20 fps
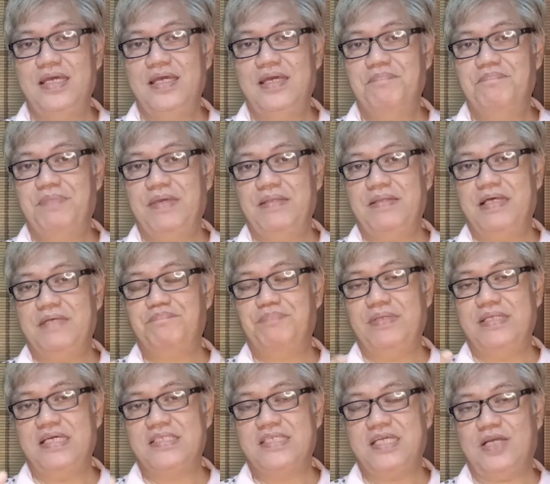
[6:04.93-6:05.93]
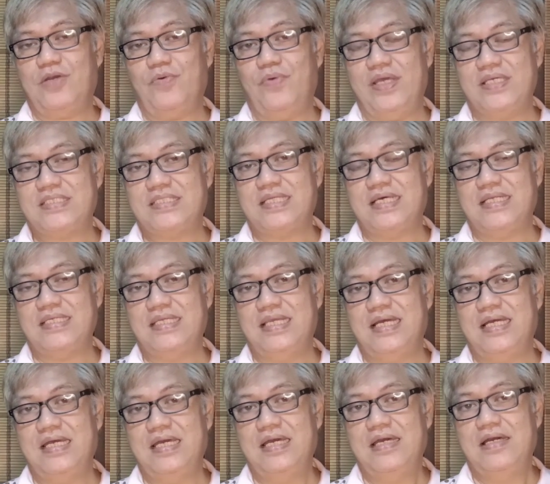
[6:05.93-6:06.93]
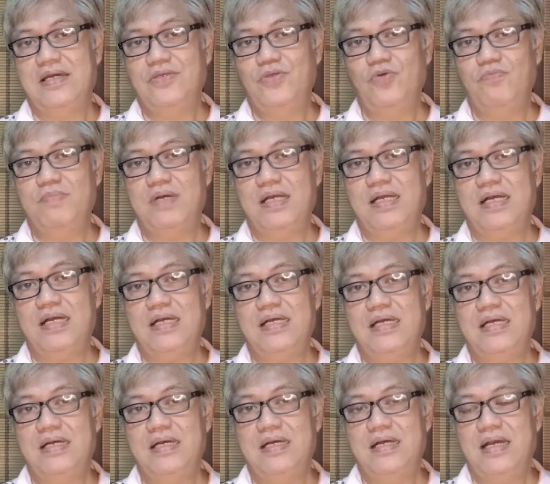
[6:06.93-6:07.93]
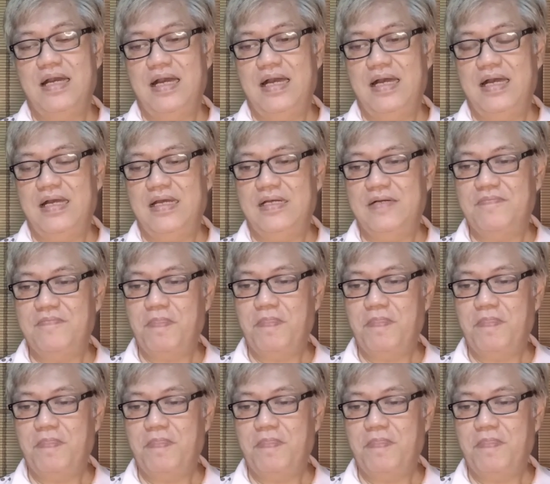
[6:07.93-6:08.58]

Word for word: pina, pinasequester niya yung mga uh,